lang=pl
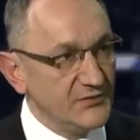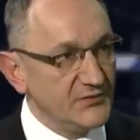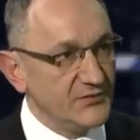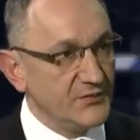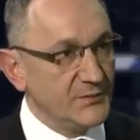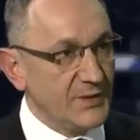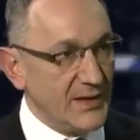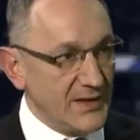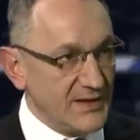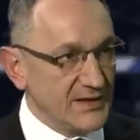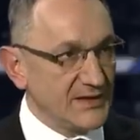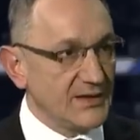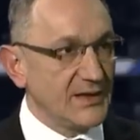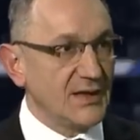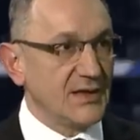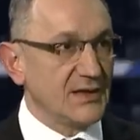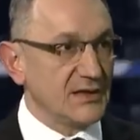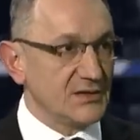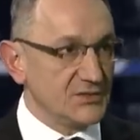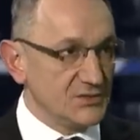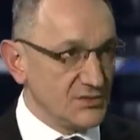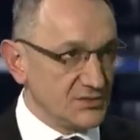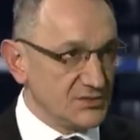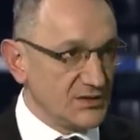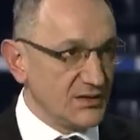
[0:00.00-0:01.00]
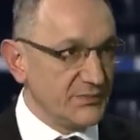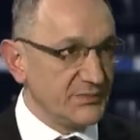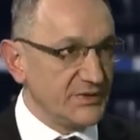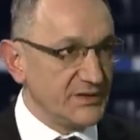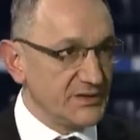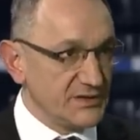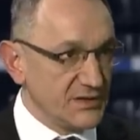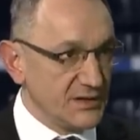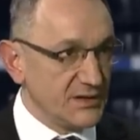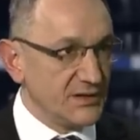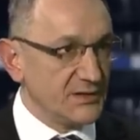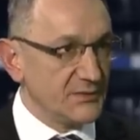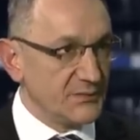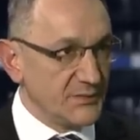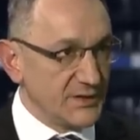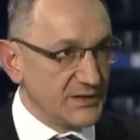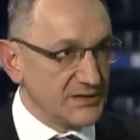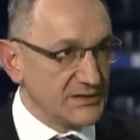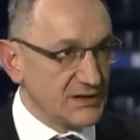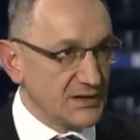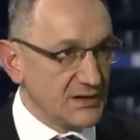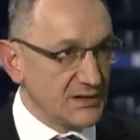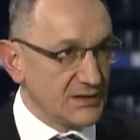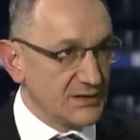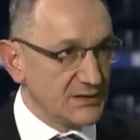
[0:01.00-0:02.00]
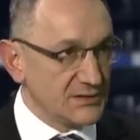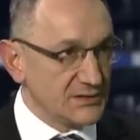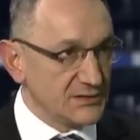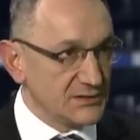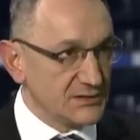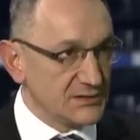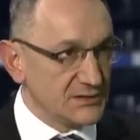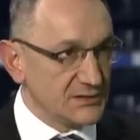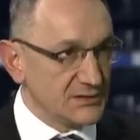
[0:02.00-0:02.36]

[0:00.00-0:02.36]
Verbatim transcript: w bankach, notabene pana